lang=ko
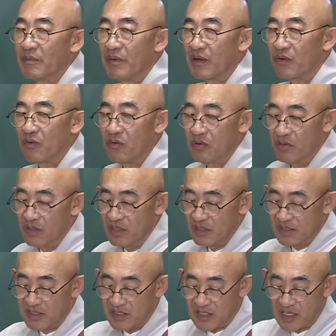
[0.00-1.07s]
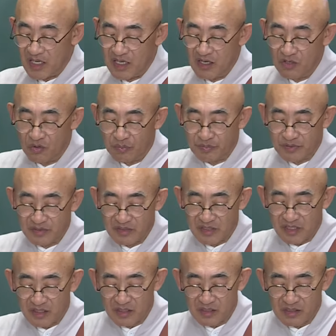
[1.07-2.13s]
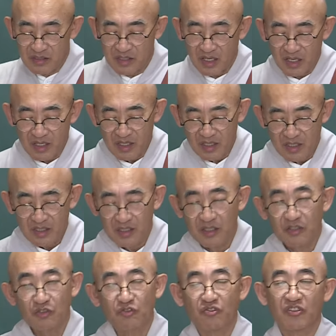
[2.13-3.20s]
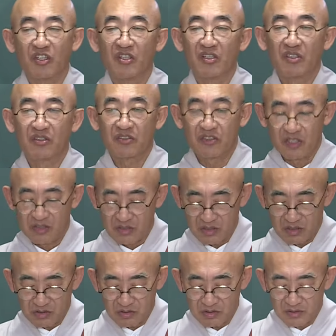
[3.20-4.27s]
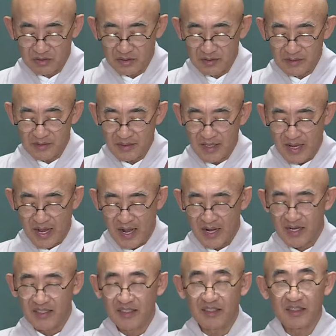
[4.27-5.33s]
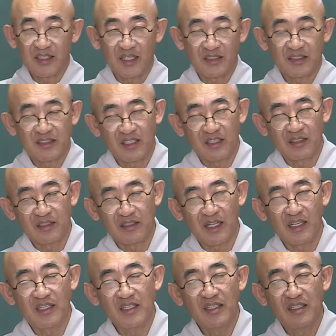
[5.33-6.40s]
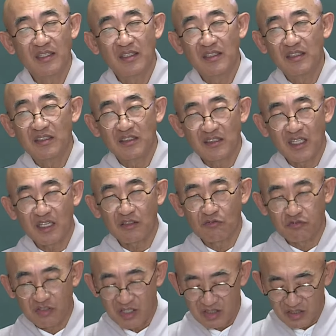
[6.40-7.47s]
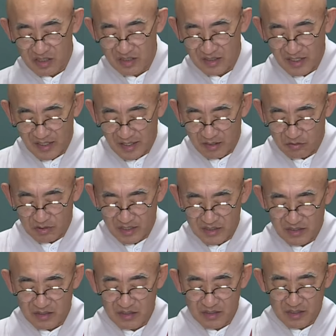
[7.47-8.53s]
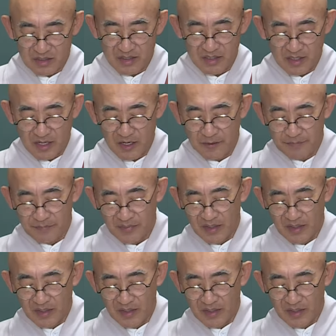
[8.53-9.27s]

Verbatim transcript: 바로 제일 높은 천, 그게 유정천 또는 아가니타천 달리 색구경천이다라고 하죠. 그러니까